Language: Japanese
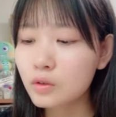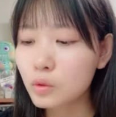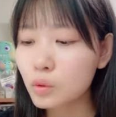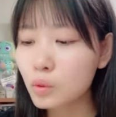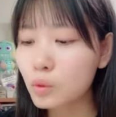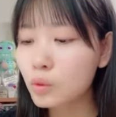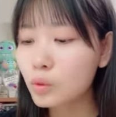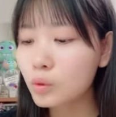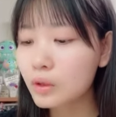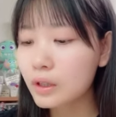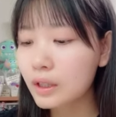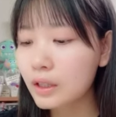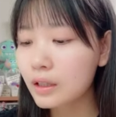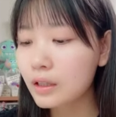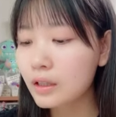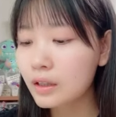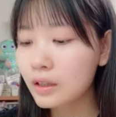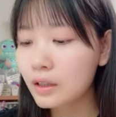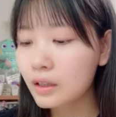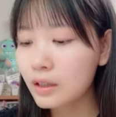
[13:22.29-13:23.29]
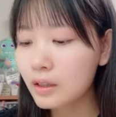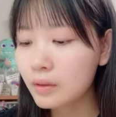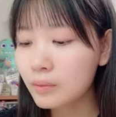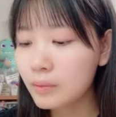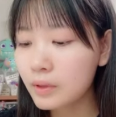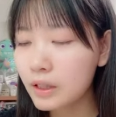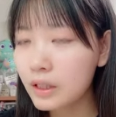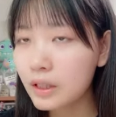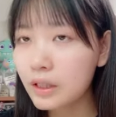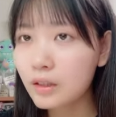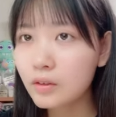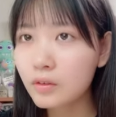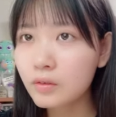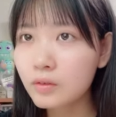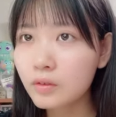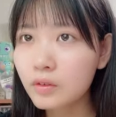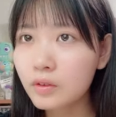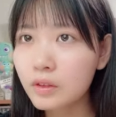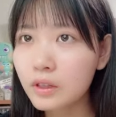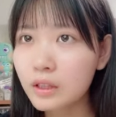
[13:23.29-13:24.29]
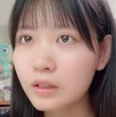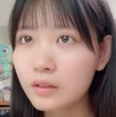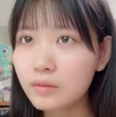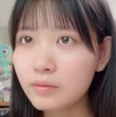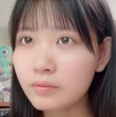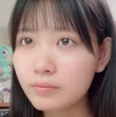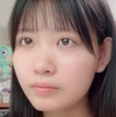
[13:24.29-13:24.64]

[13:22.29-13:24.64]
そうだからねみんな本当に